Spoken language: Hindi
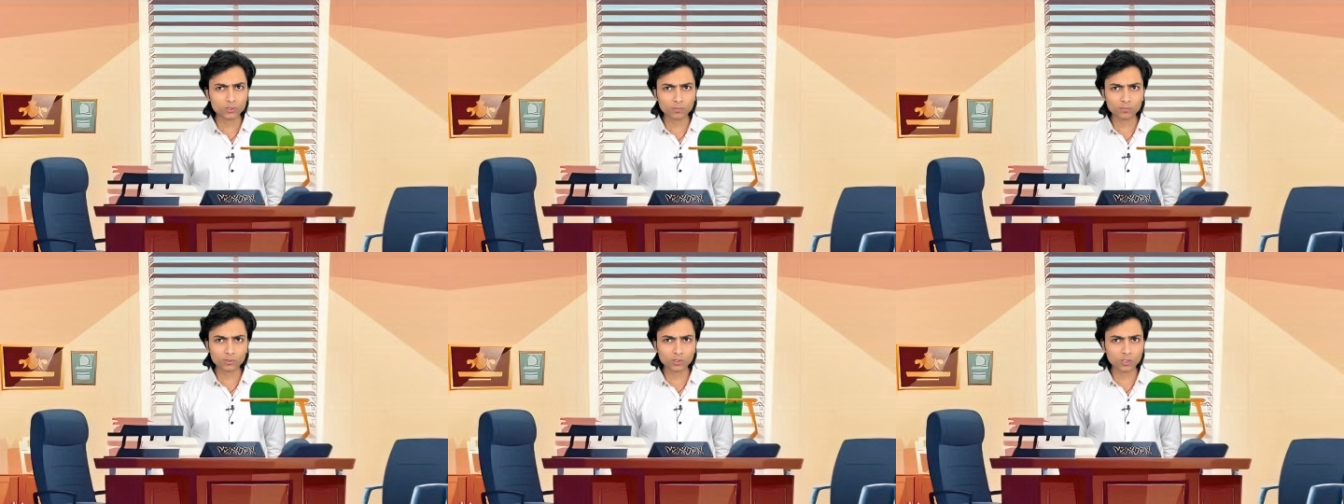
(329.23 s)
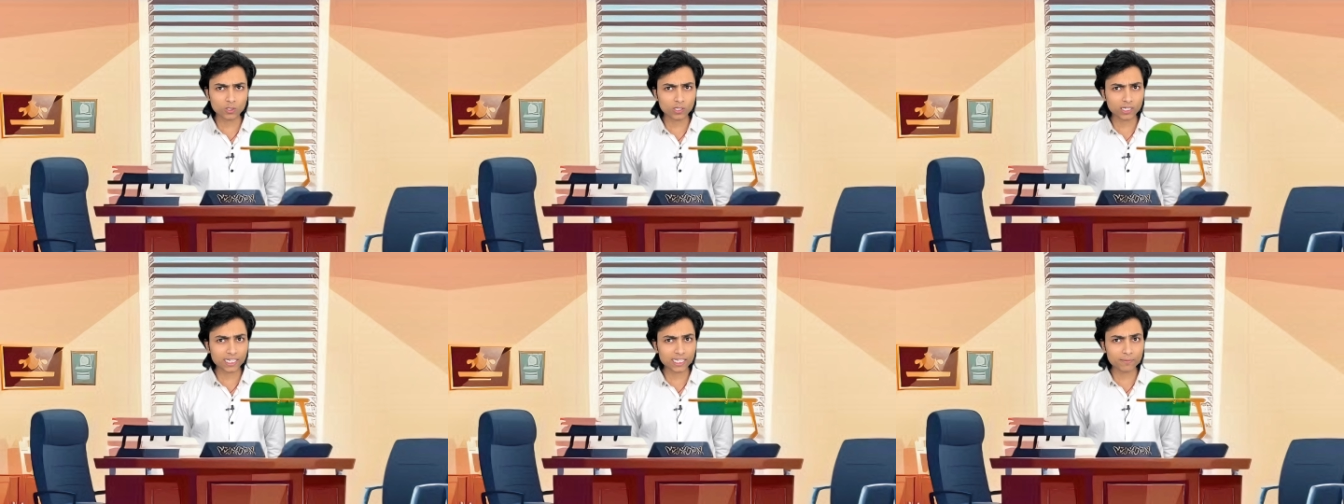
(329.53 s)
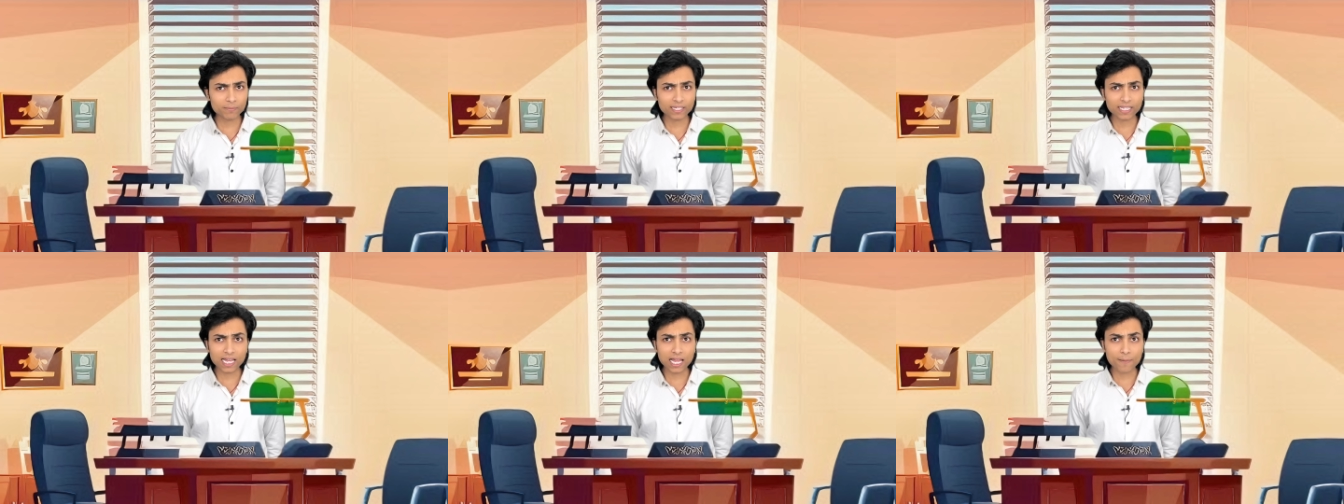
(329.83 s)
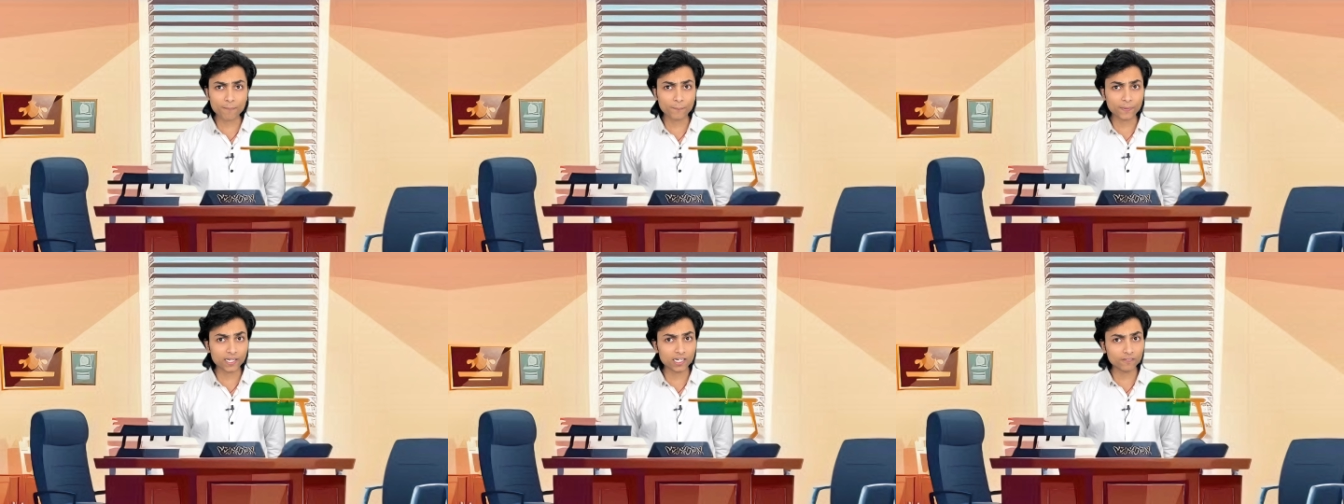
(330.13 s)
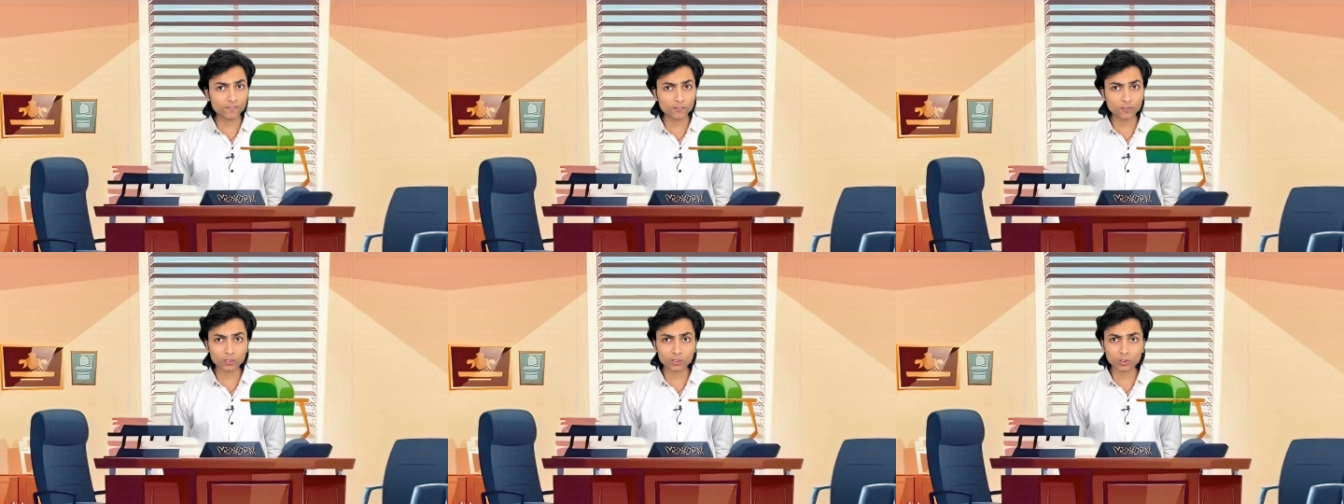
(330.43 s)
तुम दोनों कहीं मेरा अप्रैल
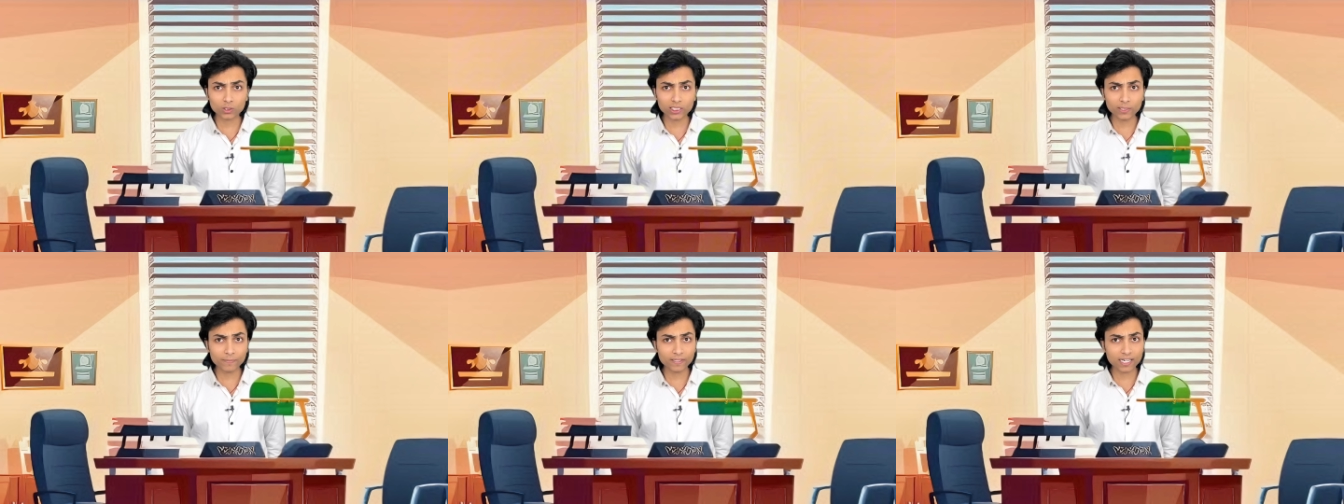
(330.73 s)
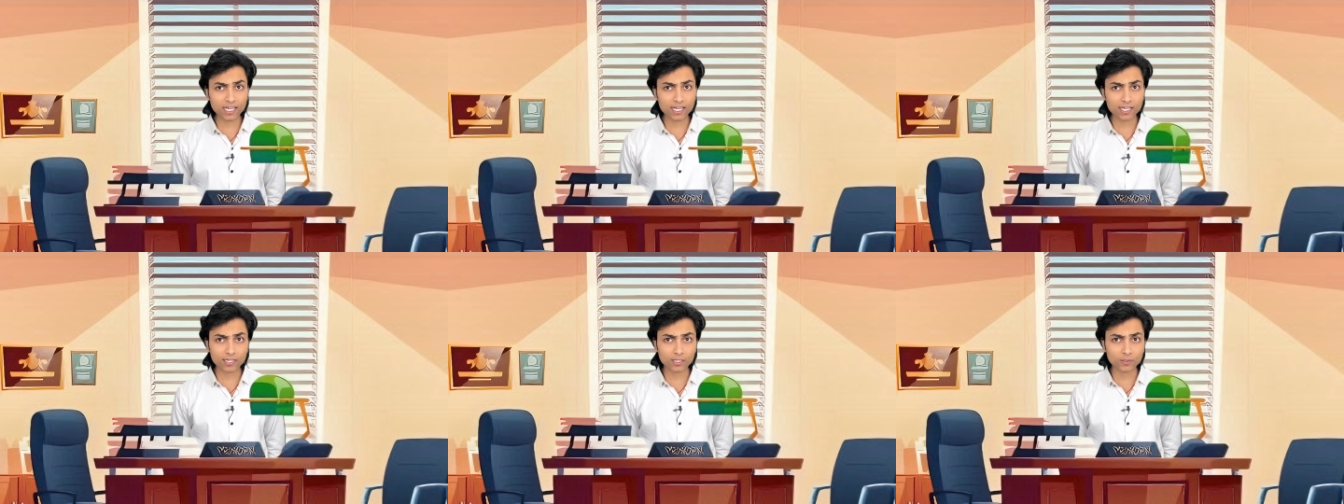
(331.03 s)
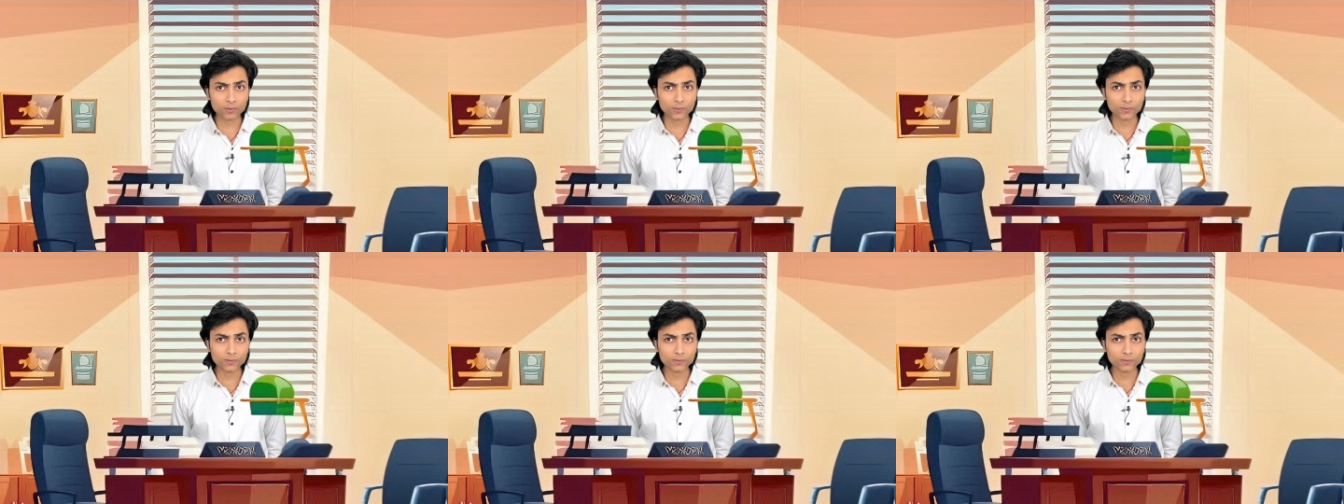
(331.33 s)
फूल तो नहीं बना रहे हो